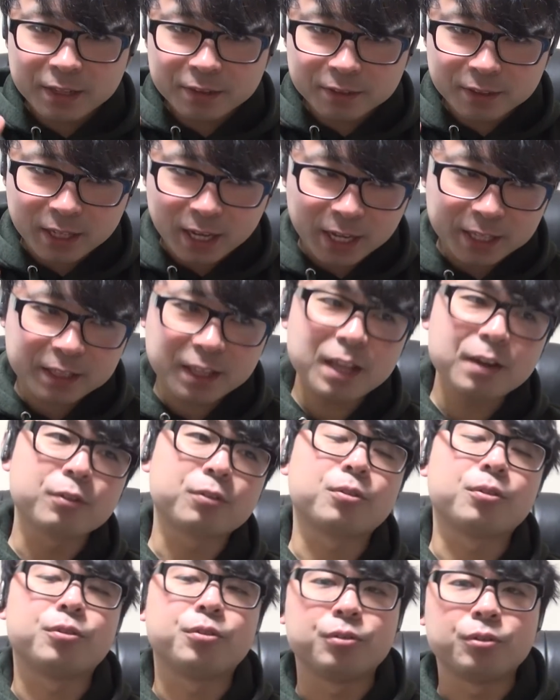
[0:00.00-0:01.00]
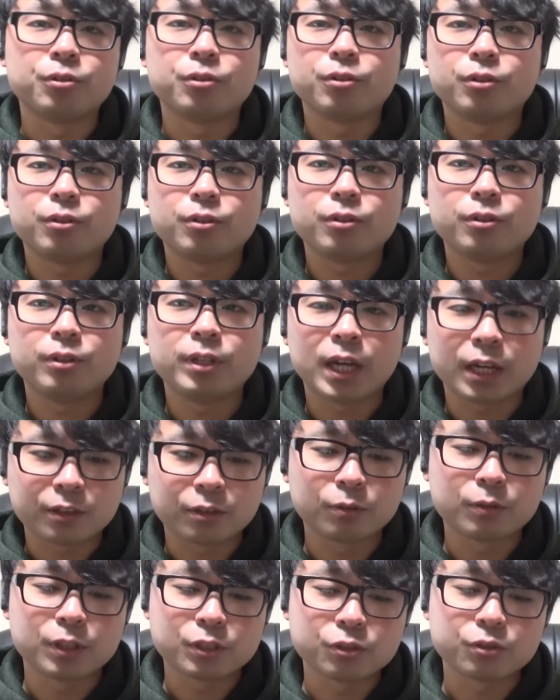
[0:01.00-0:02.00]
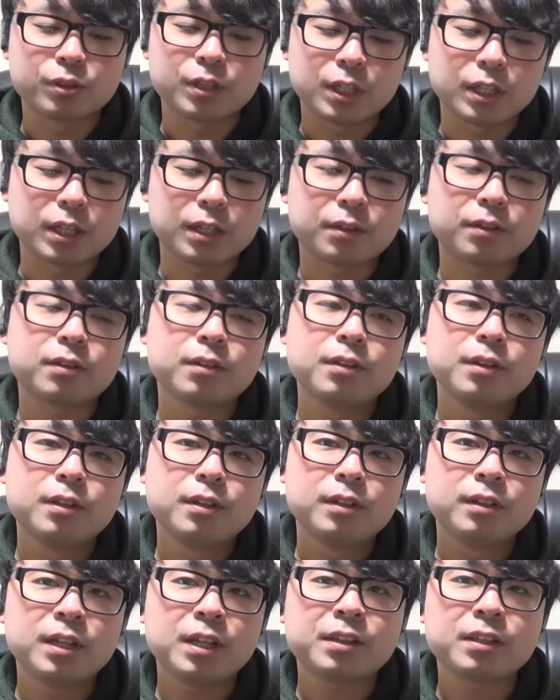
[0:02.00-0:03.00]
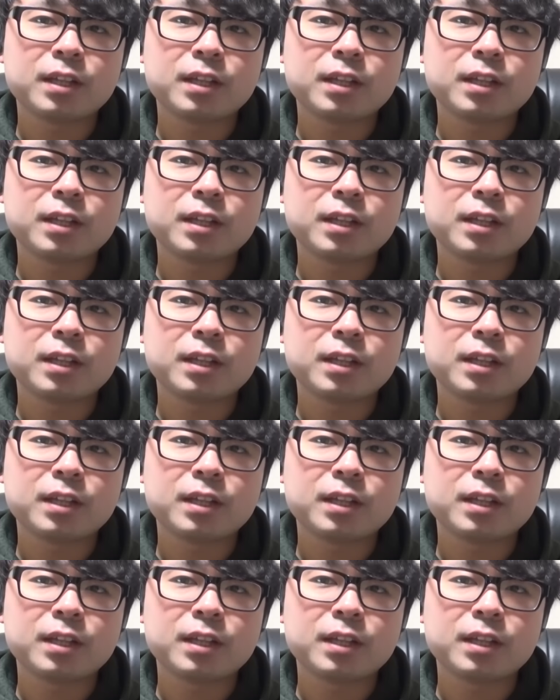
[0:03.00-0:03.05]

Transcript: ず勝てるという約束はちょっとできないですな